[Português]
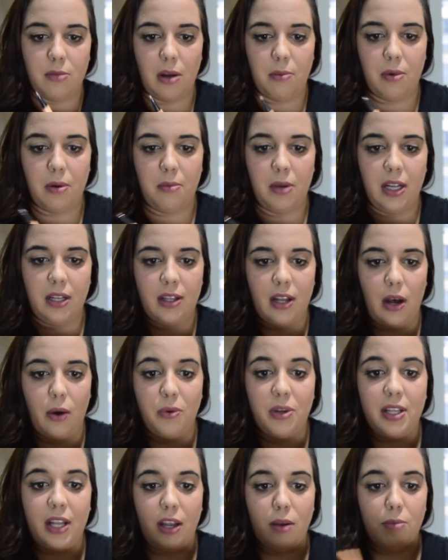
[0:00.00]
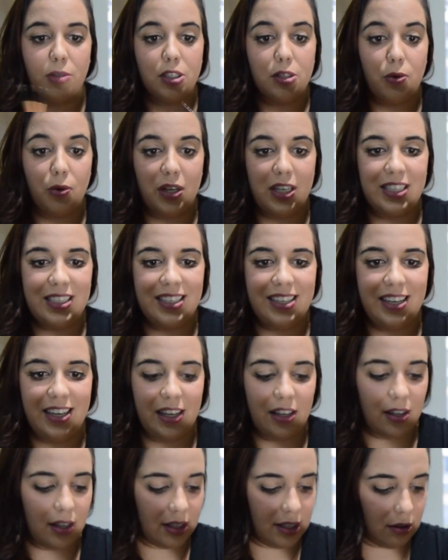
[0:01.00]
do mapa mental e tem umas cores
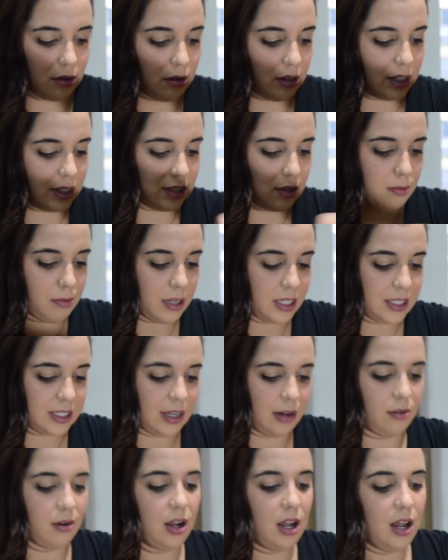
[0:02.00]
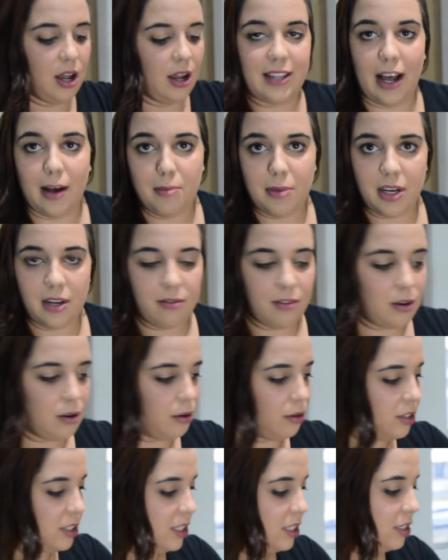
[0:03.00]
lindas, a coleção pastel tá
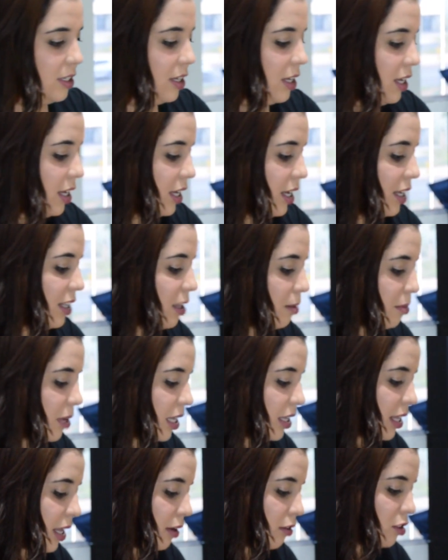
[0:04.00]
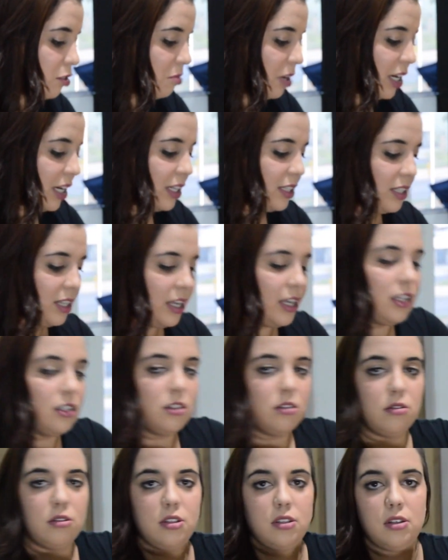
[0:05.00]
maravilhosa. E também tem os
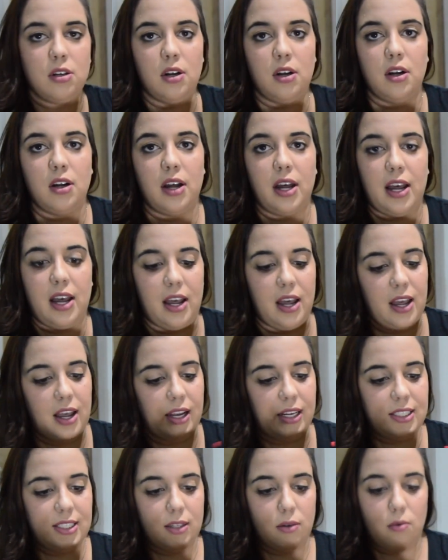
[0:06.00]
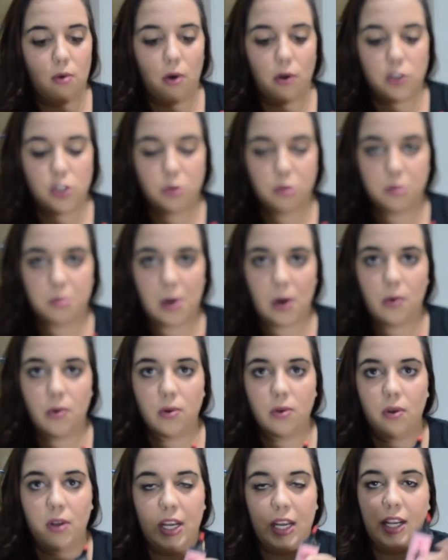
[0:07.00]
marca-textos, é, que são ótimos para
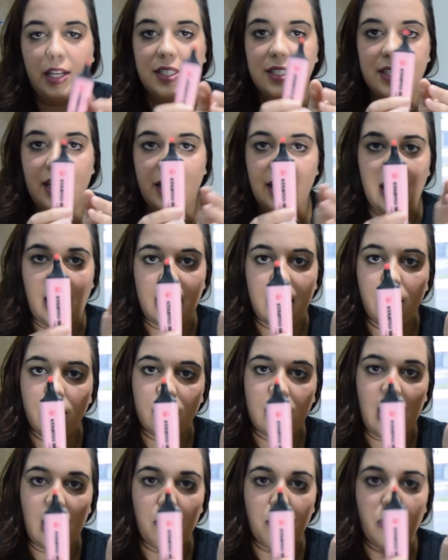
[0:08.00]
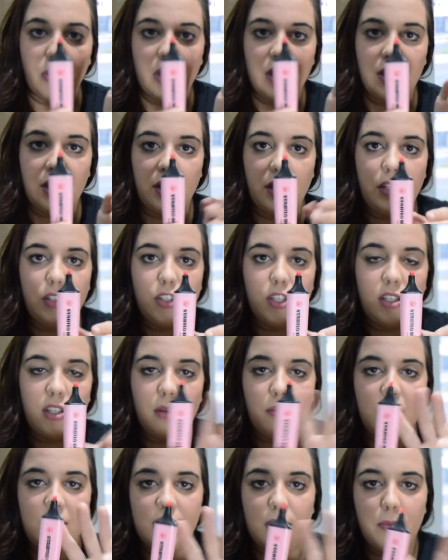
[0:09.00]
colorir, destacar aquilo que é importante,
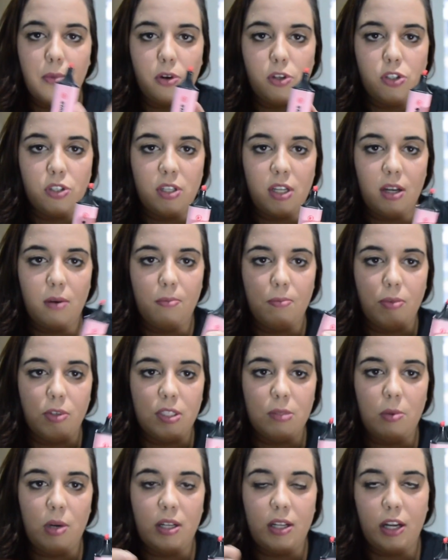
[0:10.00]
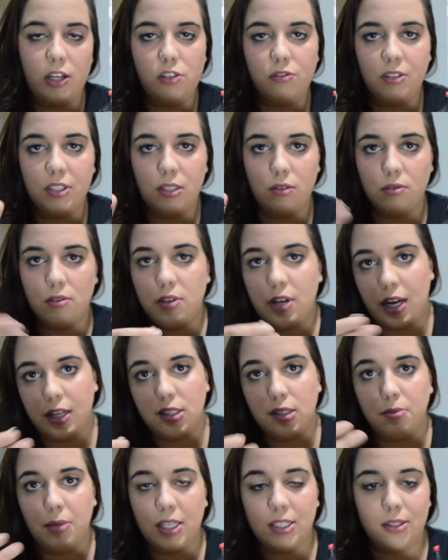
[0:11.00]
que também você pode ter a possibilidade de fazer um
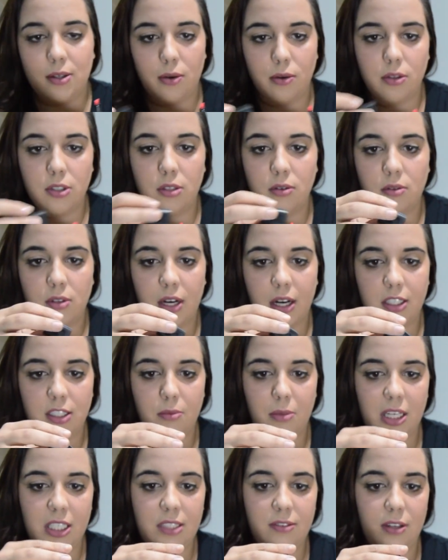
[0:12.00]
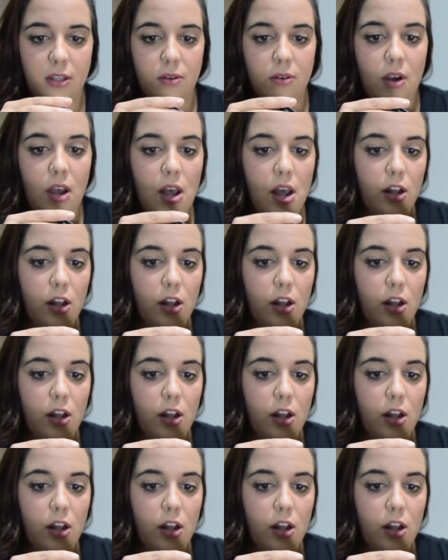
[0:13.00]
traço mais grosso, um traço mais fino.